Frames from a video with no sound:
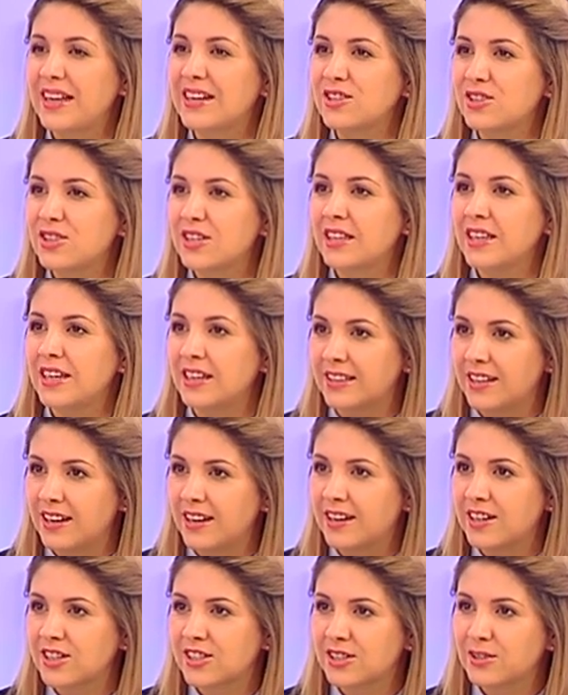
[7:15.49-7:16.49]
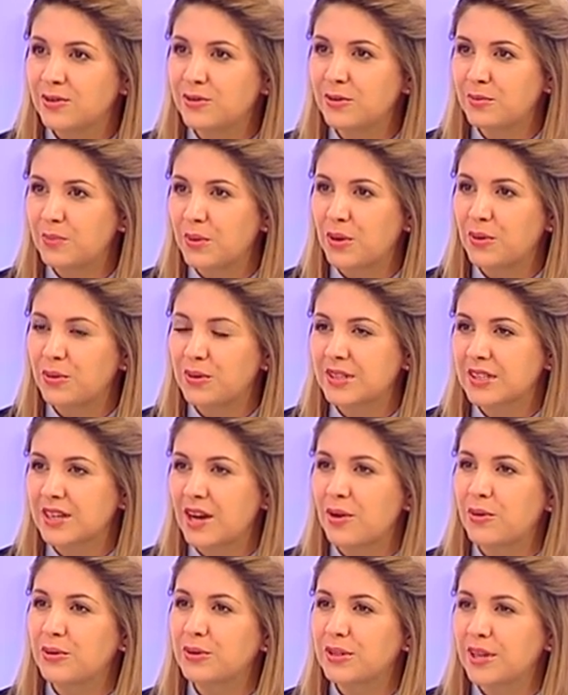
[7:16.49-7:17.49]
Или же нет, или каждый год ну,
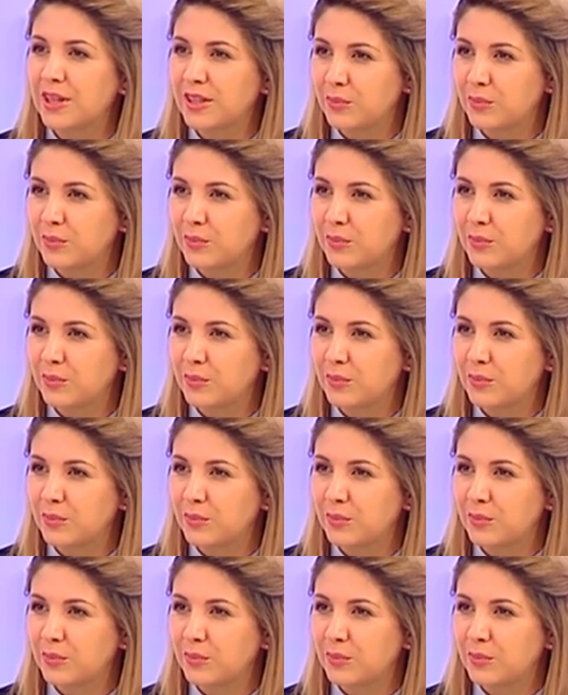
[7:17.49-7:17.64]
существует какой-то